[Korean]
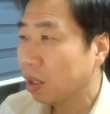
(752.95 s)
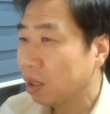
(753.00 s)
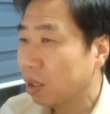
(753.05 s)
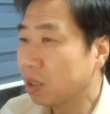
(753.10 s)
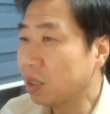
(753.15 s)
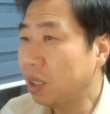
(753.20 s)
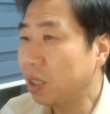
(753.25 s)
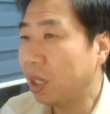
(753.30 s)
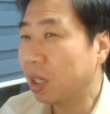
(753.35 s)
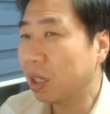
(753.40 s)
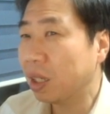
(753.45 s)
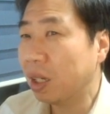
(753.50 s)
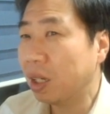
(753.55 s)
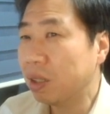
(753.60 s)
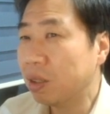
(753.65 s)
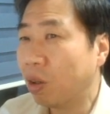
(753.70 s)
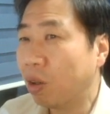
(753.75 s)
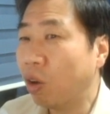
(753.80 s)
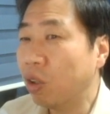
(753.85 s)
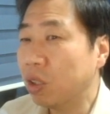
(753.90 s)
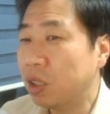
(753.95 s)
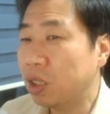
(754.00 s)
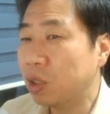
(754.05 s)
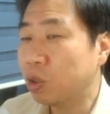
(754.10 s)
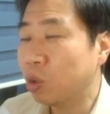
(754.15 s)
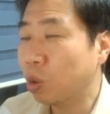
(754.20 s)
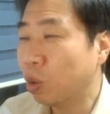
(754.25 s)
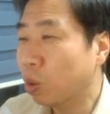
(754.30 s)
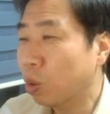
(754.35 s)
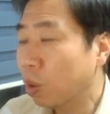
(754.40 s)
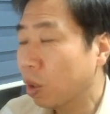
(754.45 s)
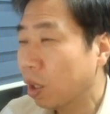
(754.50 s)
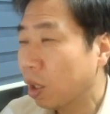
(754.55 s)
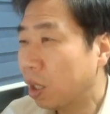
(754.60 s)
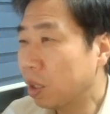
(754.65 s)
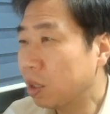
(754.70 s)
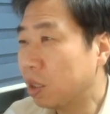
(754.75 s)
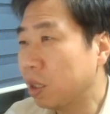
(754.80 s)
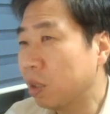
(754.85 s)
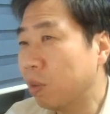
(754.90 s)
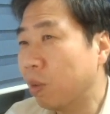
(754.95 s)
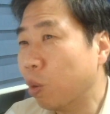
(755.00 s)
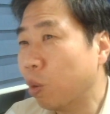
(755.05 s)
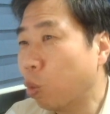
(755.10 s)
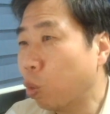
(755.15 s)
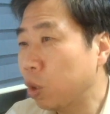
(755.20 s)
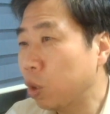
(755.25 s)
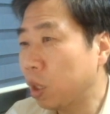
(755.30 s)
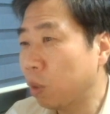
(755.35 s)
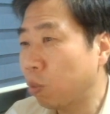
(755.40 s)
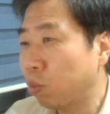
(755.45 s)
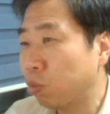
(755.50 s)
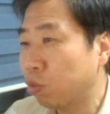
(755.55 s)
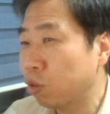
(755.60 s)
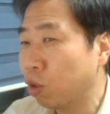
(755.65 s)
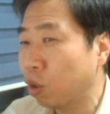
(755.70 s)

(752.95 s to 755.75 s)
흔히 얘기하는 컷이죠. 한 지금 한 50수